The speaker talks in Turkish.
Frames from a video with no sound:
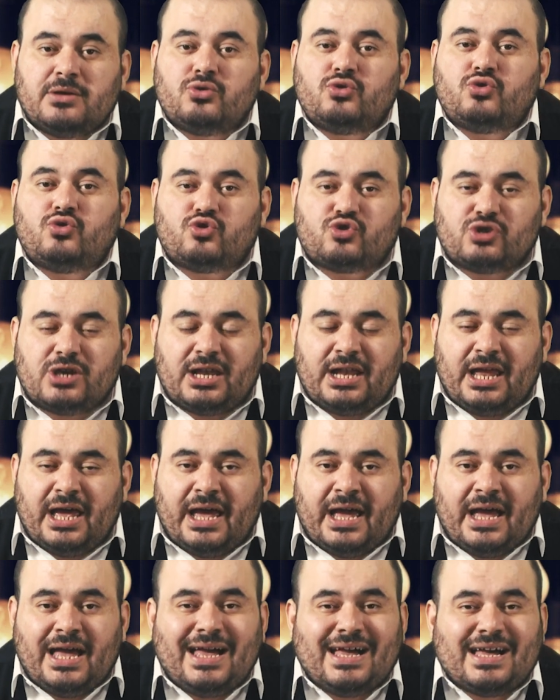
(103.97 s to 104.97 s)

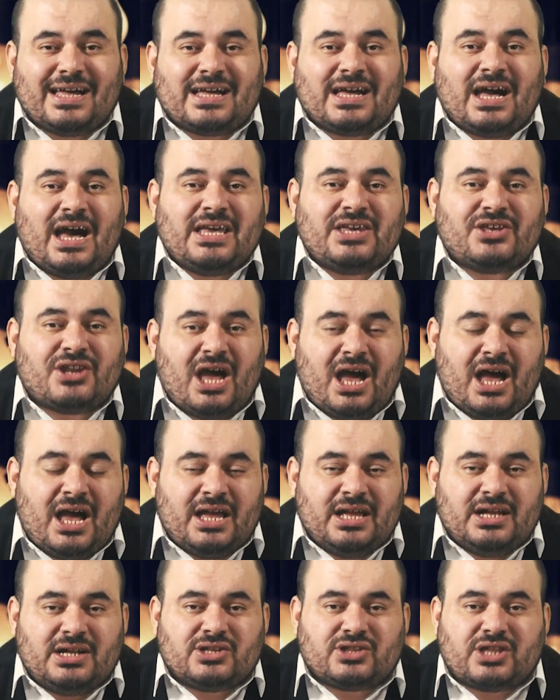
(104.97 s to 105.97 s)
güzele, hayra
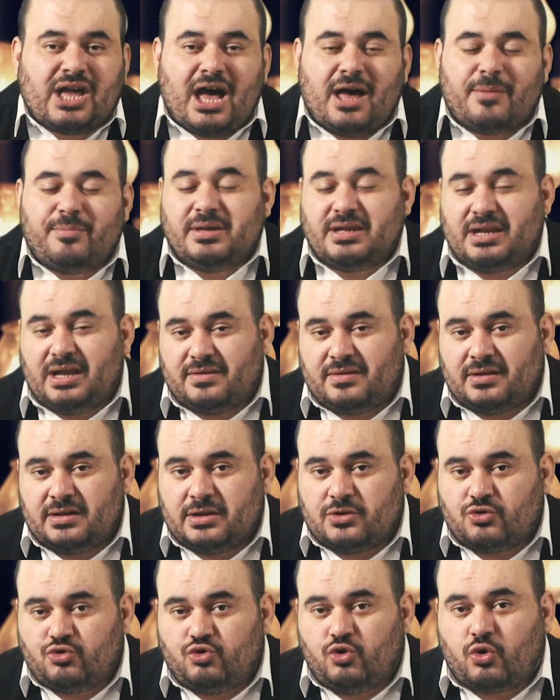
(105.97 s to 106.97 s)
tabir
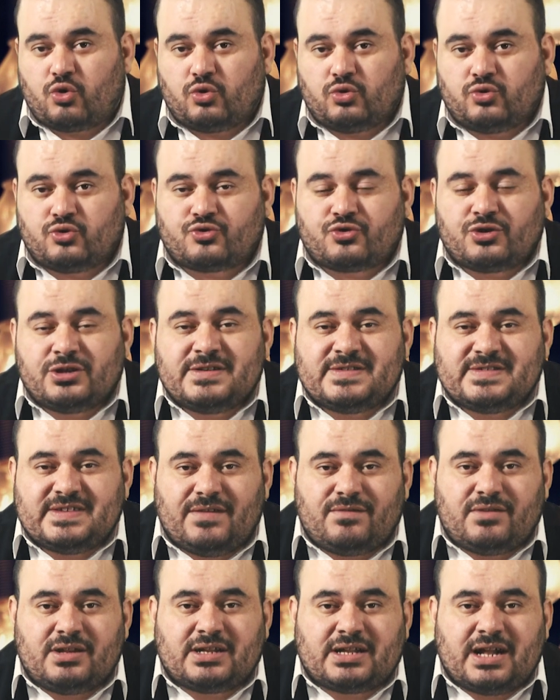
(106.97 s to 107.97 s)
edilir, yorulur
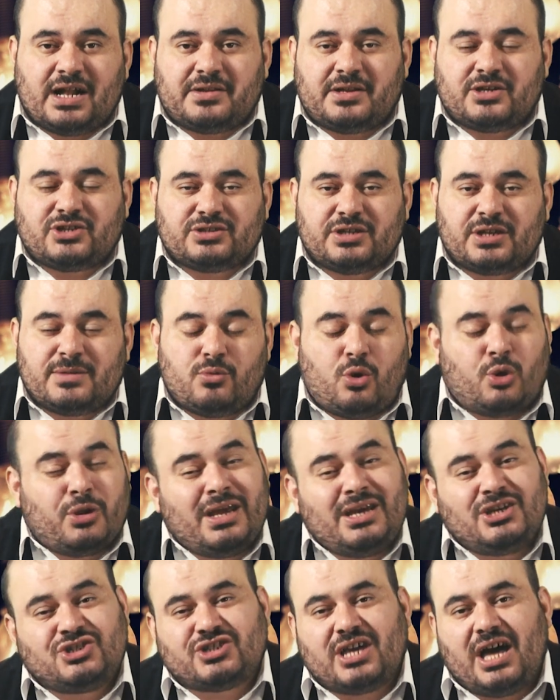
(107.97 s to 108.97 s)
sevgili kardeşlerim.
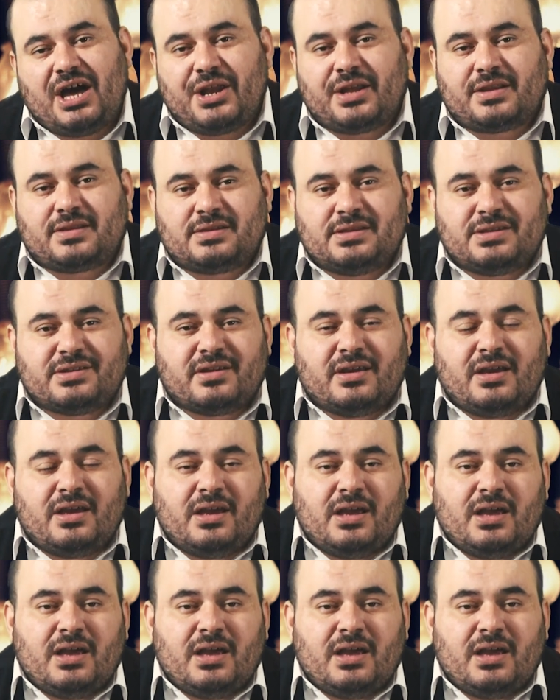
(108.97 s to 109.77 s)
Ona işarettir.